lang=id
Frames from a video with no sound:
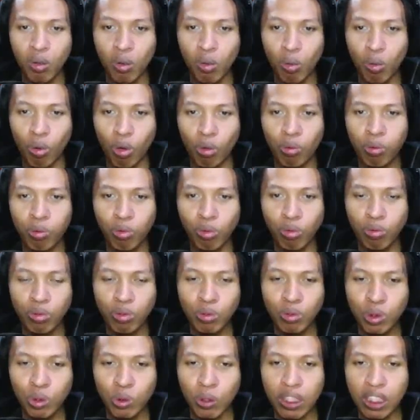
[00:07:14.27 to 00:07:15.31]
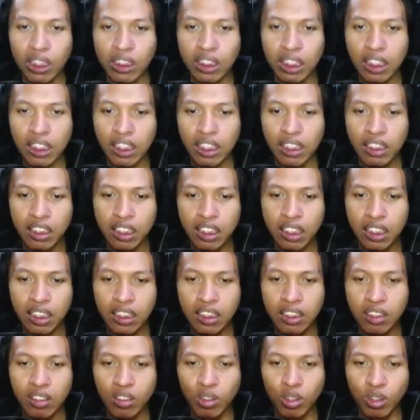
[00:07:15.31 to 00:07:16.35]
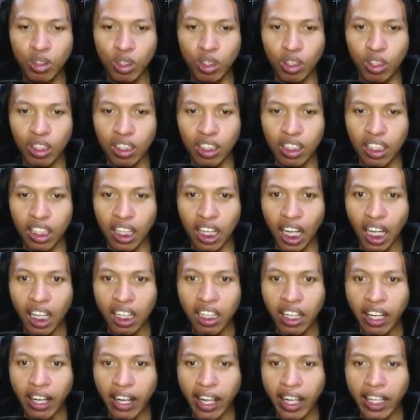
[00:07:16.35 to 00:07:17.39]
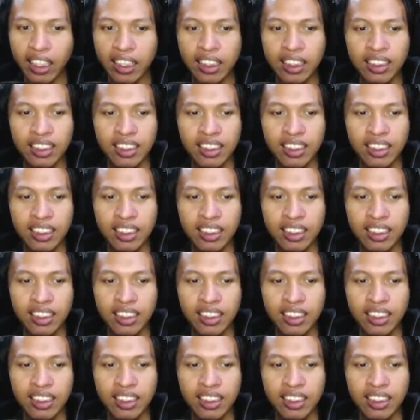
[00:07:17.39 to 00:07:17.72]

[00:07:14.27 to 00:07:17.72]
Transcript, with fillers: Uh, uh, uh suaranya kalian denger. Uh, keren.